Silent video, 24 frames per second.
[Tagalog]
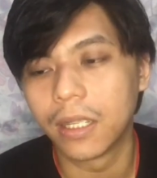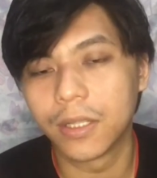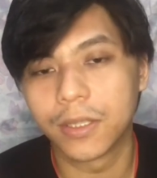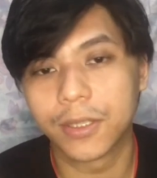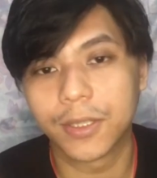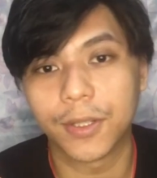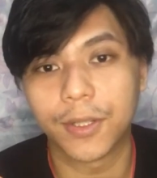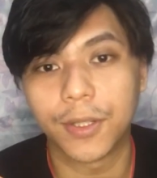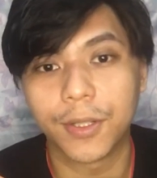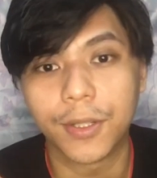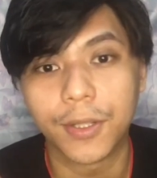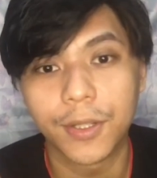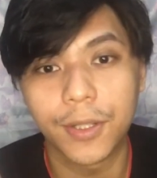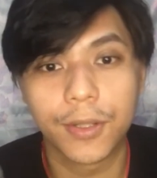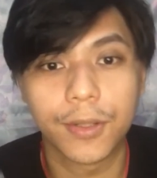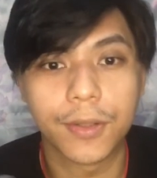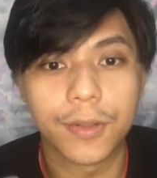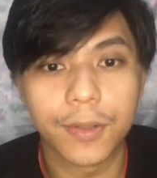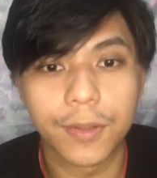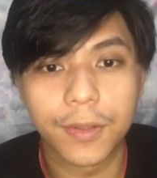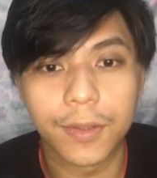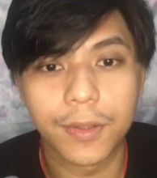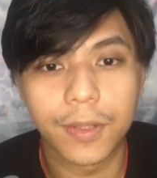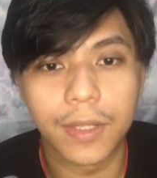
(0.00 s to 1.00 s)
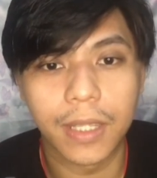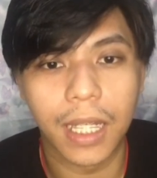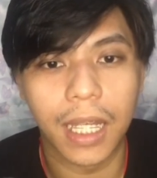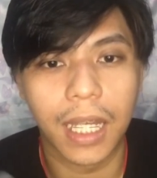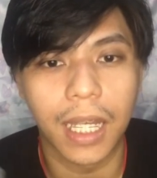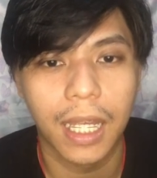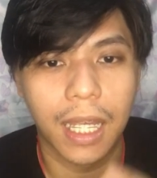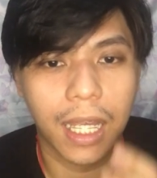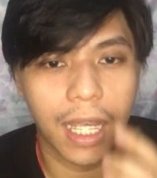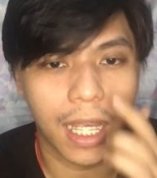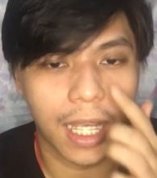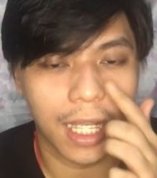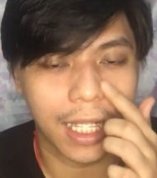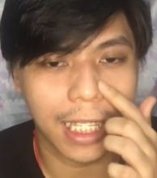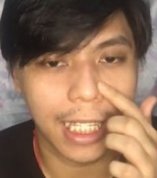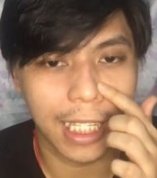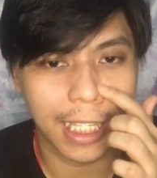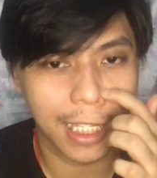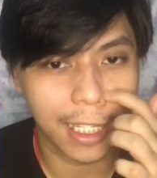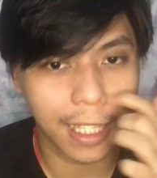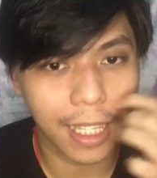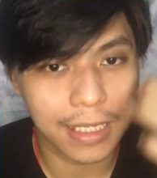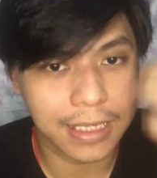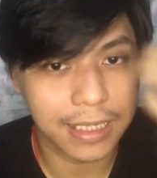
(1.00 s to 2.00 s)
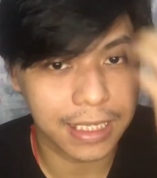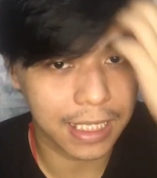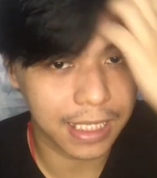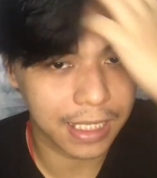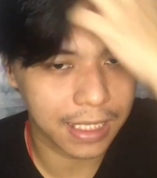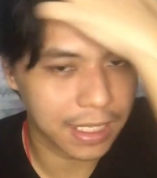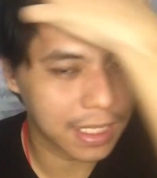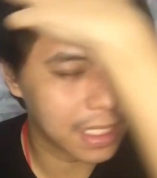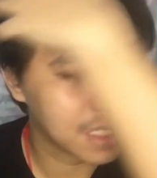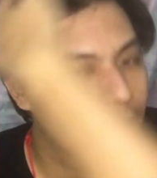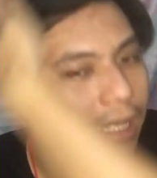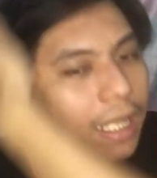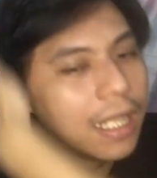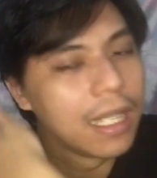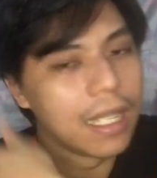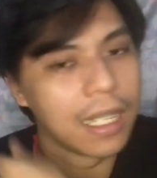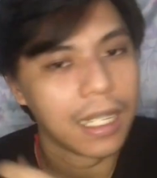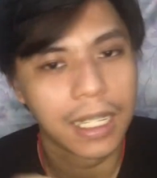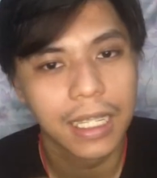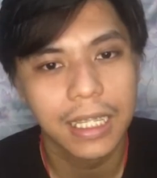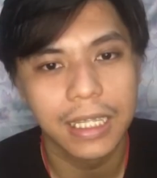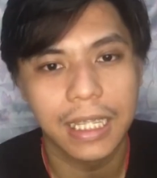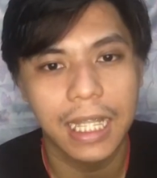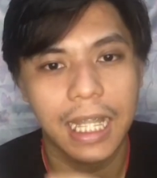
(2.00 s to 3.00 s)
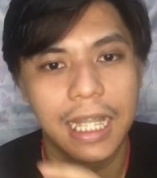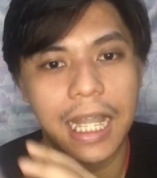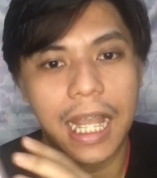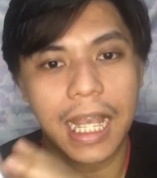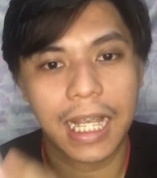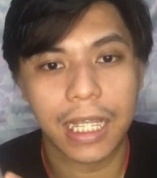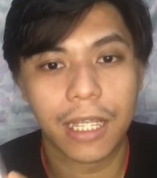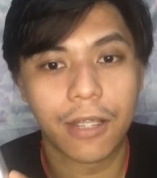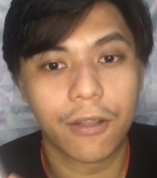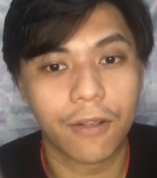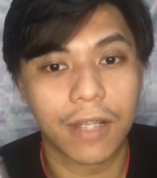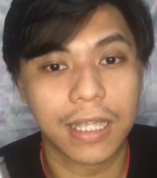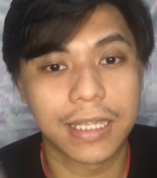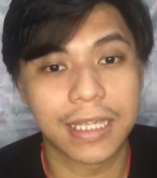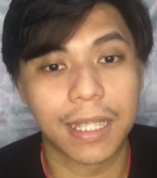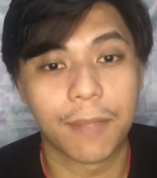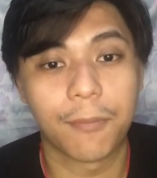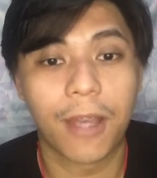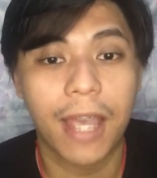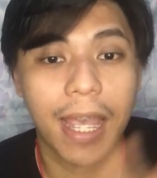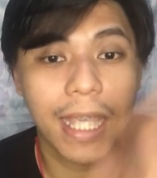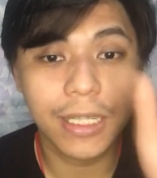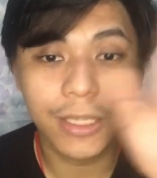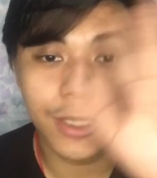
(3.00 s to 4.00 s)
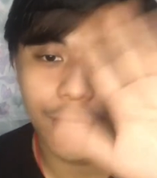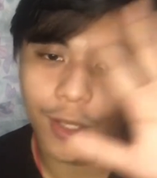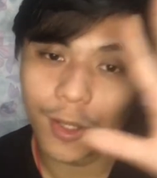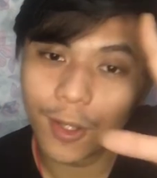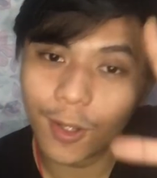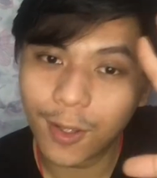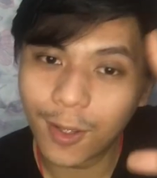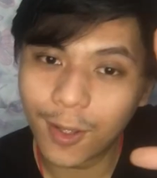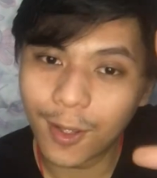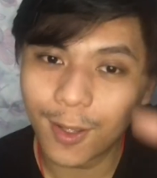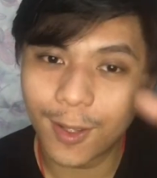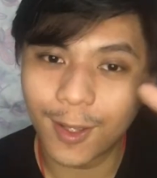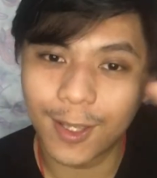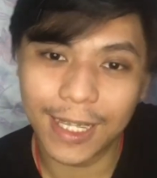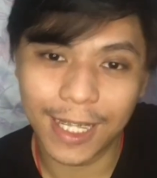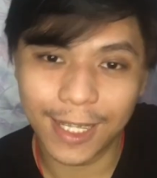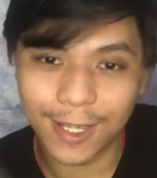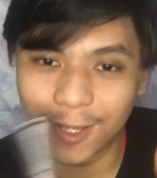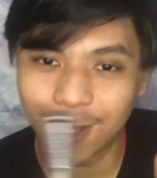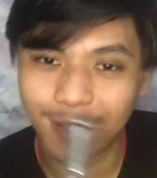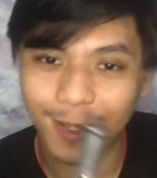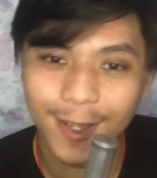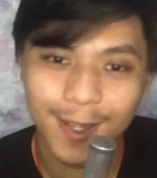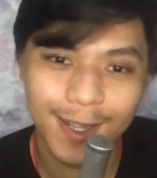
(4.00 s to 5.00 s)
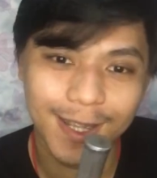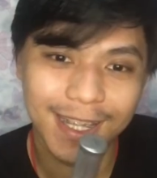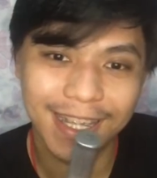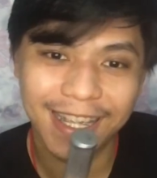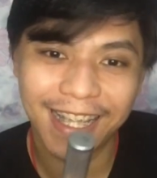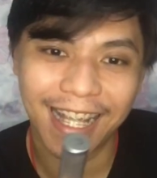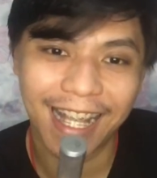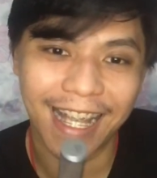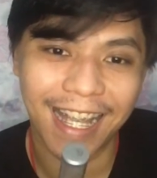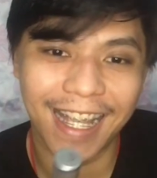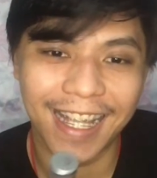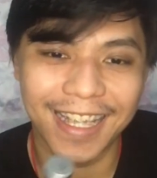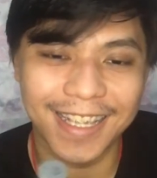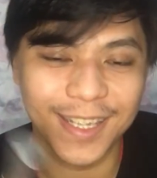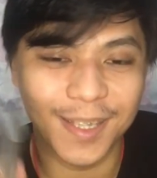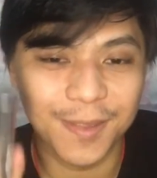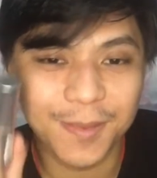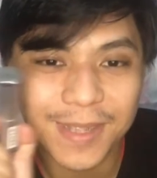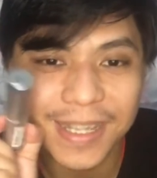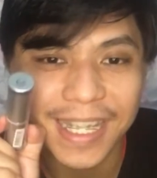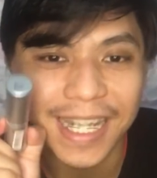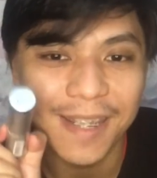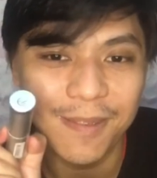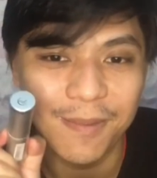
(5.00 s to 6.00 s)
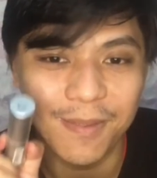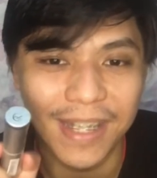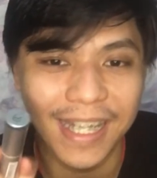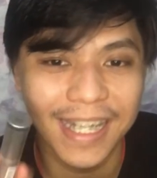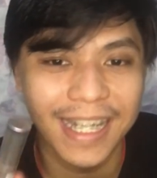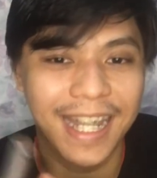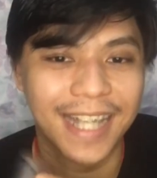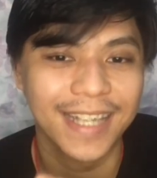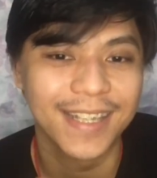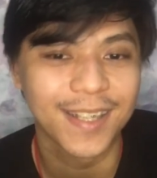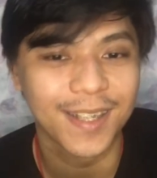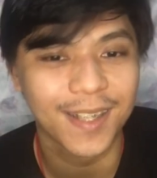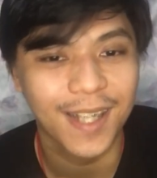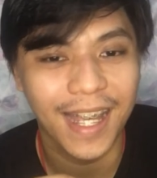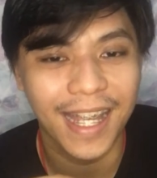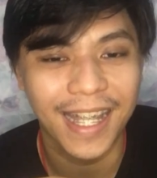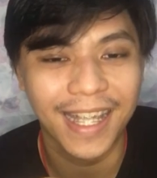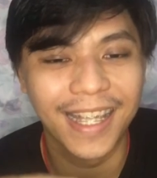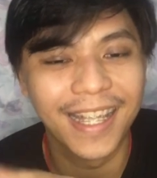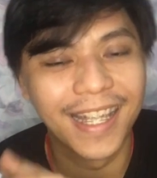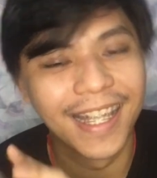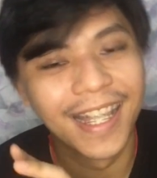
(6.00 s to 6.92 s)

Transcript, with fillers: So yun yung uh, aking cousin na lagi kong kasama. Hi Jo, kung nanonood ka, subscribe ka na. So uh,